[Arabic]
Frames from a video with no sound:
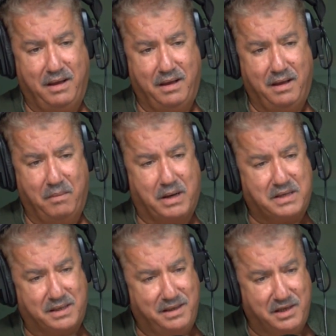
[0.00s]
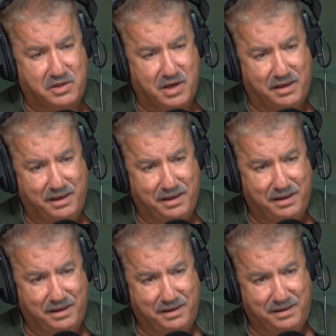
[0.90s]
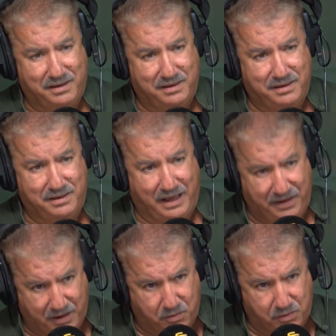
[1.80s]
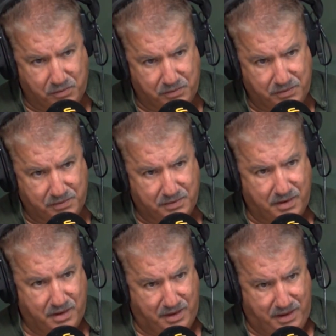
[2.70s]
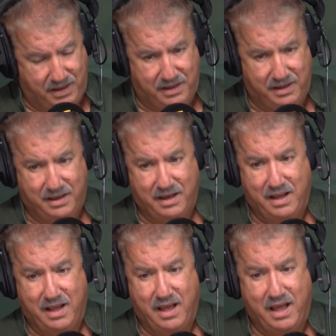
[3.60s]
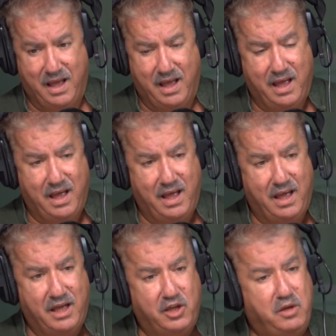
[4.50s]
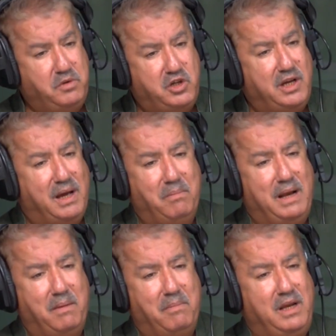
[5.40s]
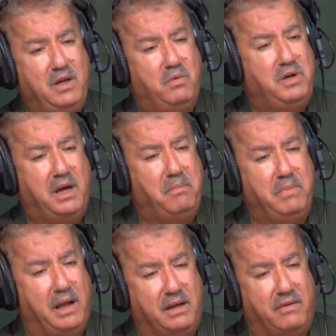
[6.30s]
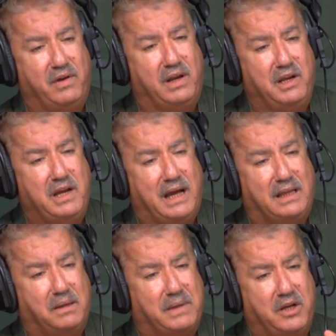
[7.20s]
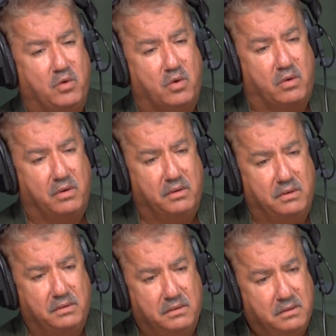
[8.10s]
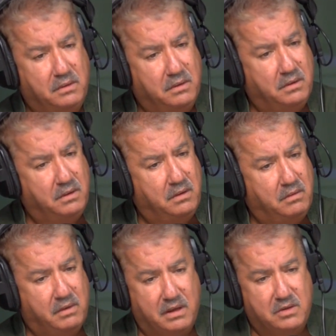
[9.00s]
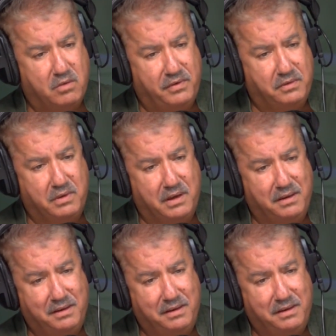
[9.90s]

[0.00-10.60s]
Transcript: ما قصدناش احنا احنا خوته اثنين يمشي يعمل العمليه وين يحب عليه في كلينيك حتى نتاع نيويورك ونخلصوا الفاتوره احنا